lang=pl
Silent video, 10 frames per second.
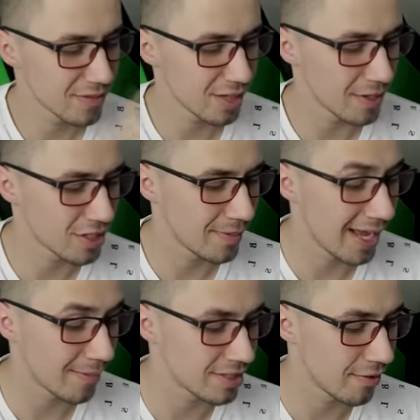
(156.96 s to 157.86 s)
Zobaczymy
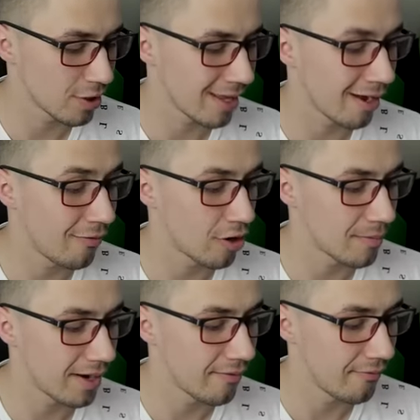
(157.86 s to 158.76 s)
jak będzie wyglądała jego
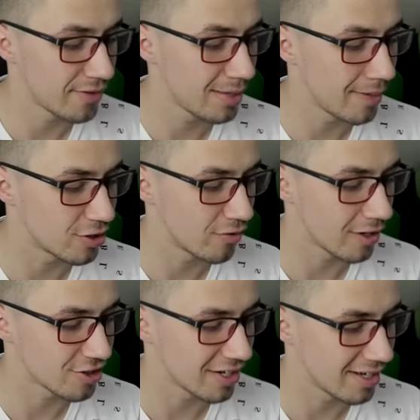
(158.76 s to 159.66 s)
forma w tym meczu
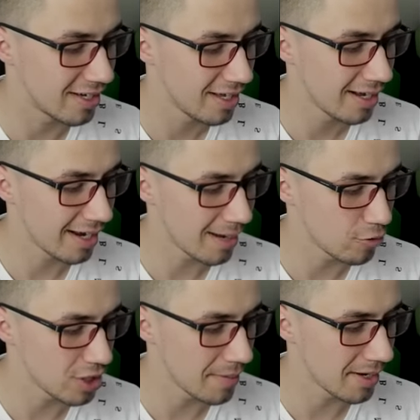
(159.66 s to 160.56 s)
właśnie gram
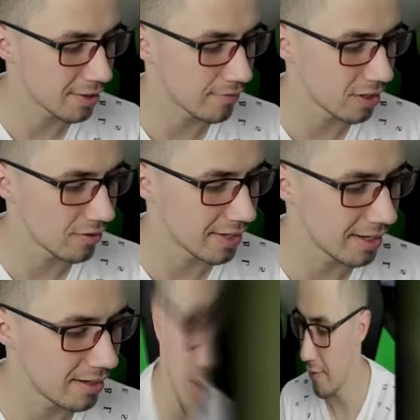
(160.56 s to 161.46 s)
u siebie, na to
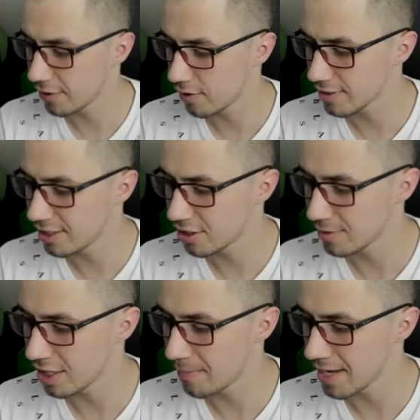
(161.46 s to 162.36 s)
wygląda. Lewandowski, czy to
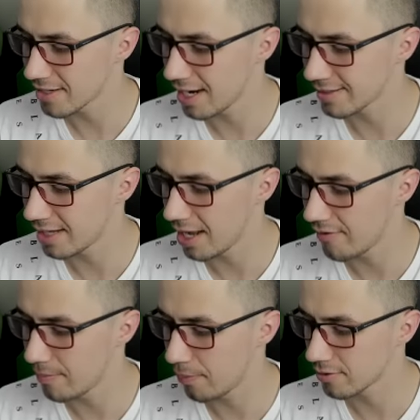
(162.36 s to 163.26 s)
będzie jego pierwsza akcja?
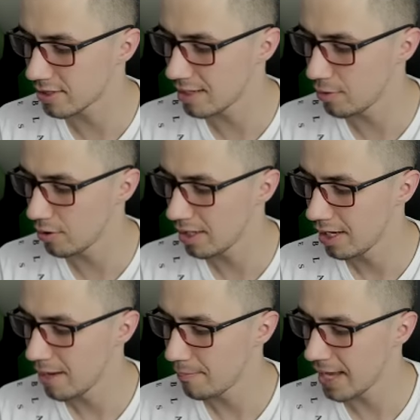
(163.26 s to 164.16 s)
Lewy, podrybluj.
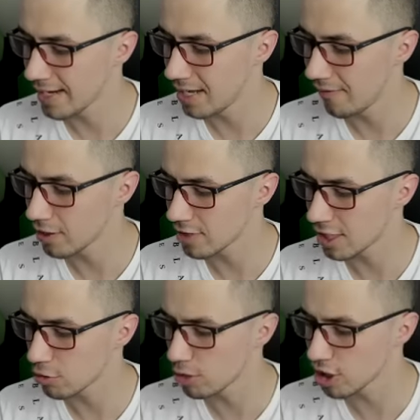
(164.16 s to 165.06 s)
Pięknie, Lewandowski
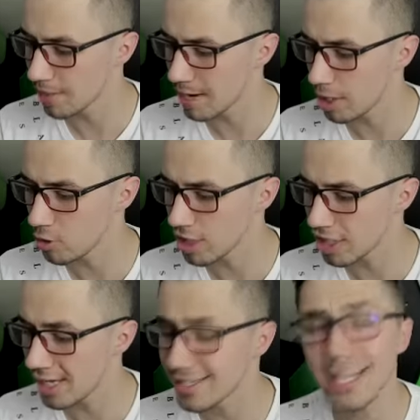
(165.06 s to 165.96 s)
teraz uderz na bramkę, uderzenie,